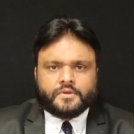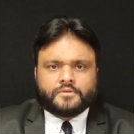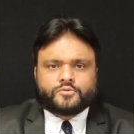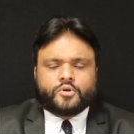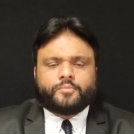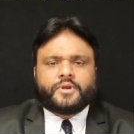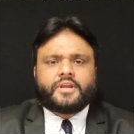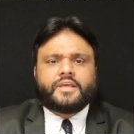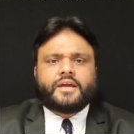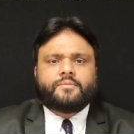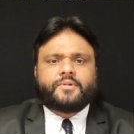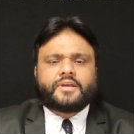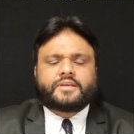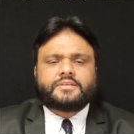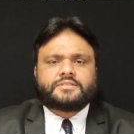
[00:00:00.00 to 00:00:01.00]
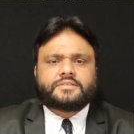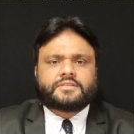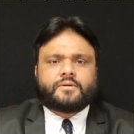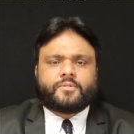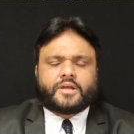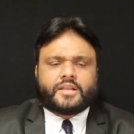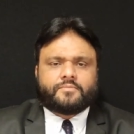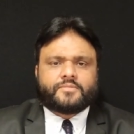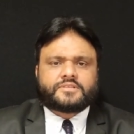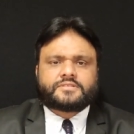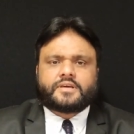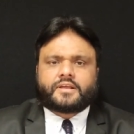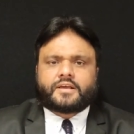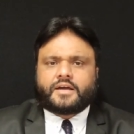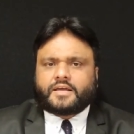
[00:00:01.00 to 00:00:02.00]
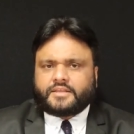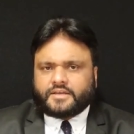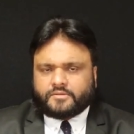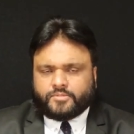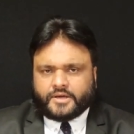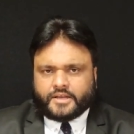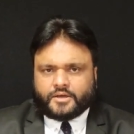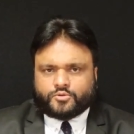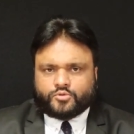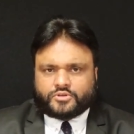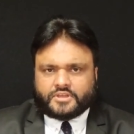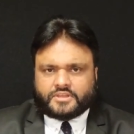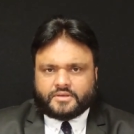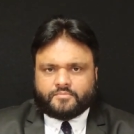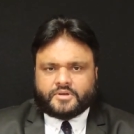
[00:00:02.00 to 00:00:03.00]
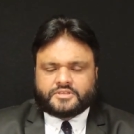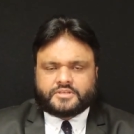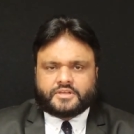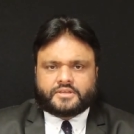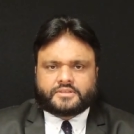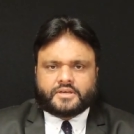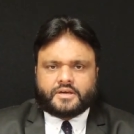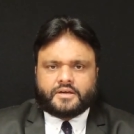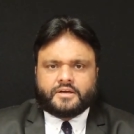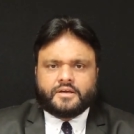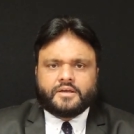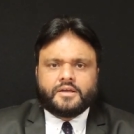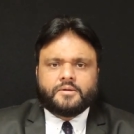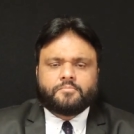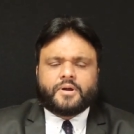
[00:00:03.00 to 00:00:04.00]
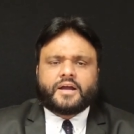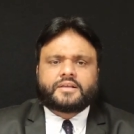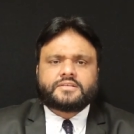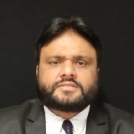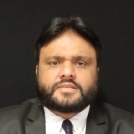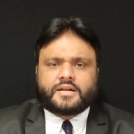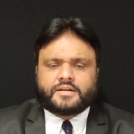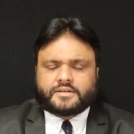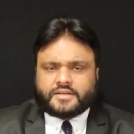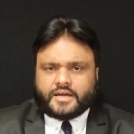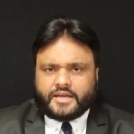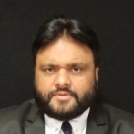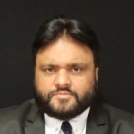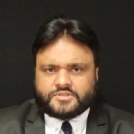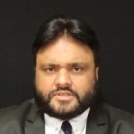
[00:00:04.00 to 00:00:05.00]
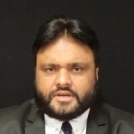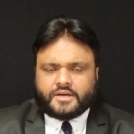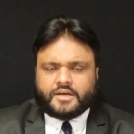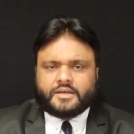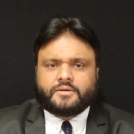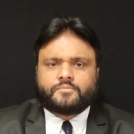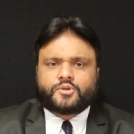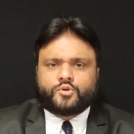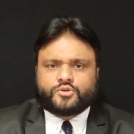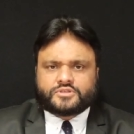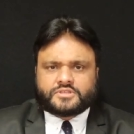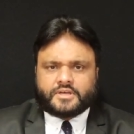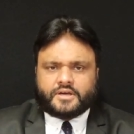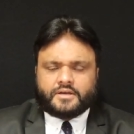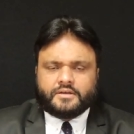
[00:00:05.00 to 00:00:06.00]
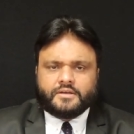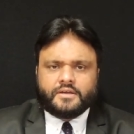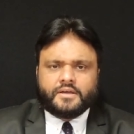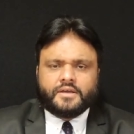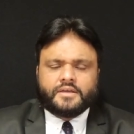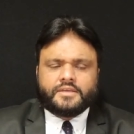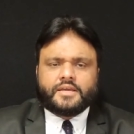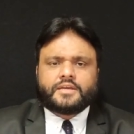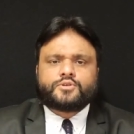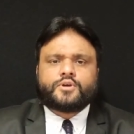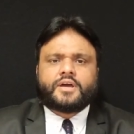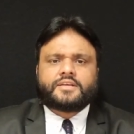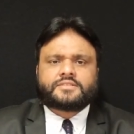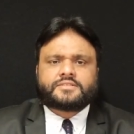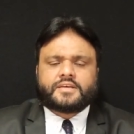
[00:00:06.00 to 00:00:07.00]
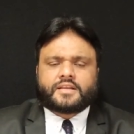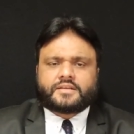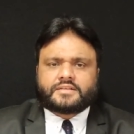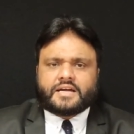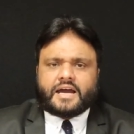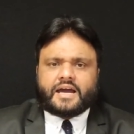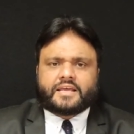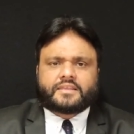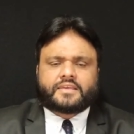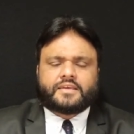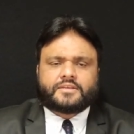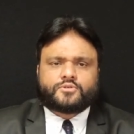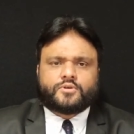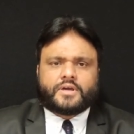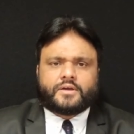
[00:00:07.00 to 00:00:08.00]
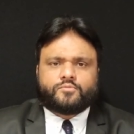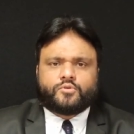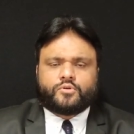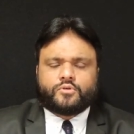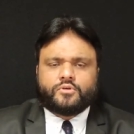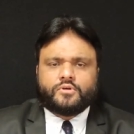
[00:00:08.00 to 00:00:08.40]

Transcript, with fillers: तो मीडिया में किसी ज़माने में सरकारी अखबार होते थे मशरक था पाकिस्तान टाइम्स था इमरोज़ था ये जो है सरकार के जो है वो